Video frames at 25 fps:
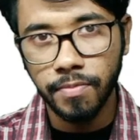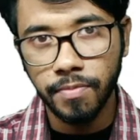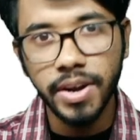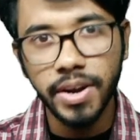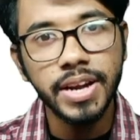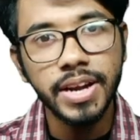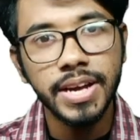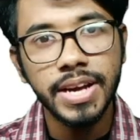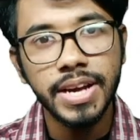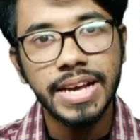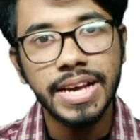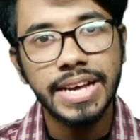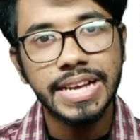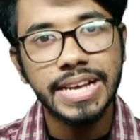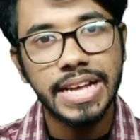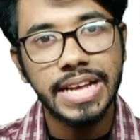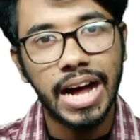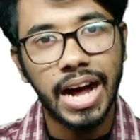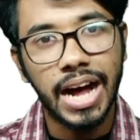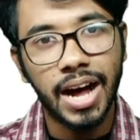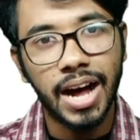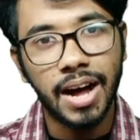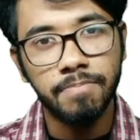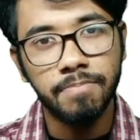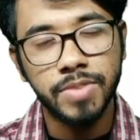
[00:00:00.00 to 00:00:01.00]
ভার্বের
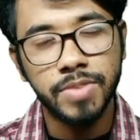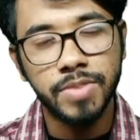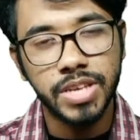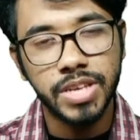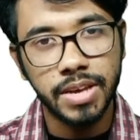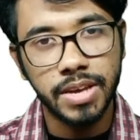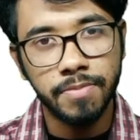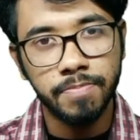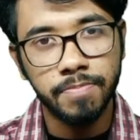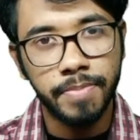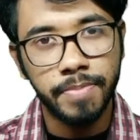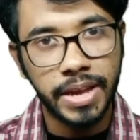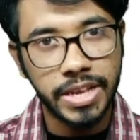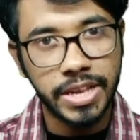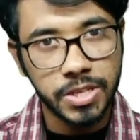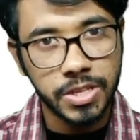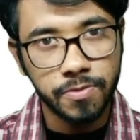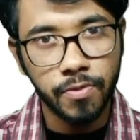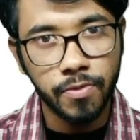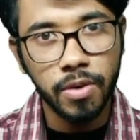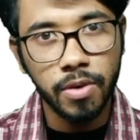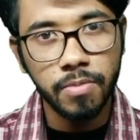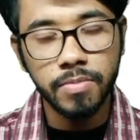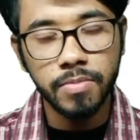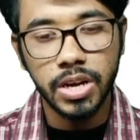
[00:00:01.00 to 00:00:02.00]
যে বেস
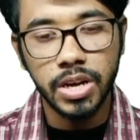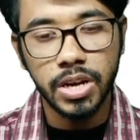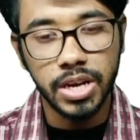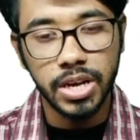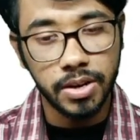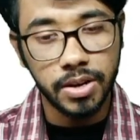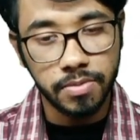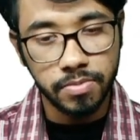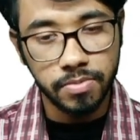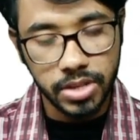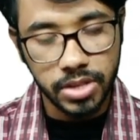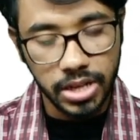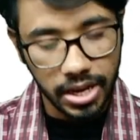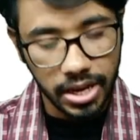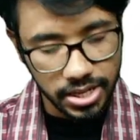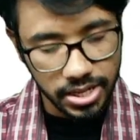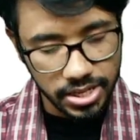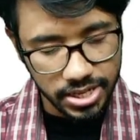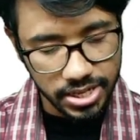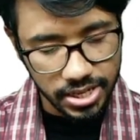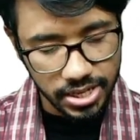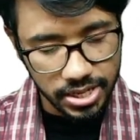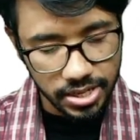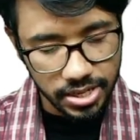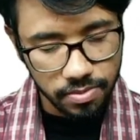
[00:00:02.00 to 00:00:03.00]
ফর্ম
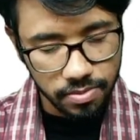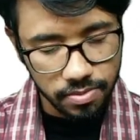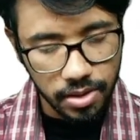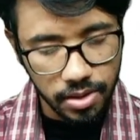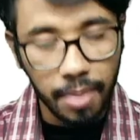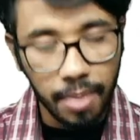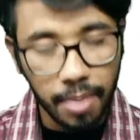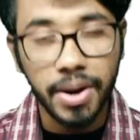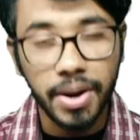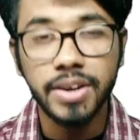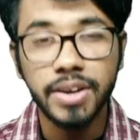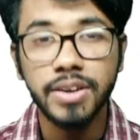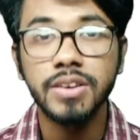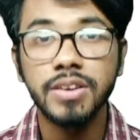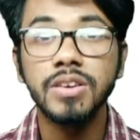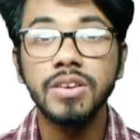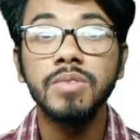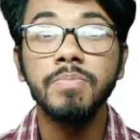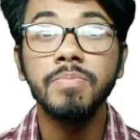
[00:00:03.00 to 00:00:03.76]
যে আমার